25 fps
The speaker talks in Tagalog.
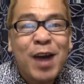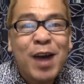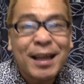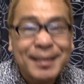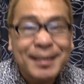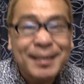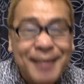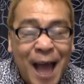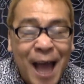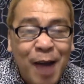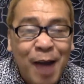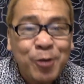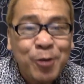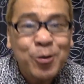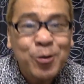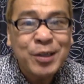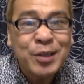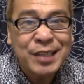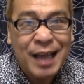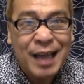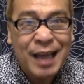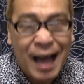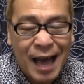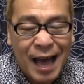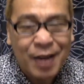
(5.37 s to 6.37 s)
handa ko ng
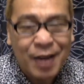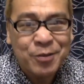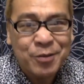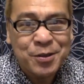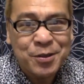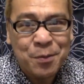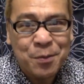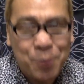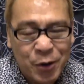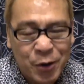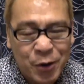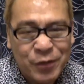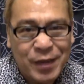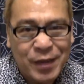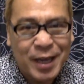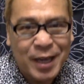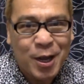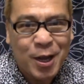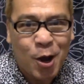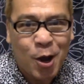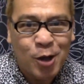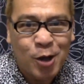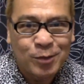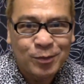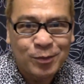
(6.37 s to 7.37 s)
isang araw sa birthday ko.
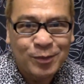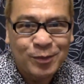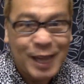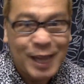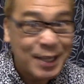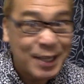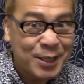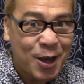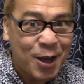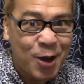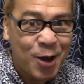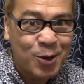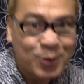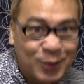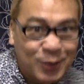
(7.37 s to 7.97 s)
Let's go!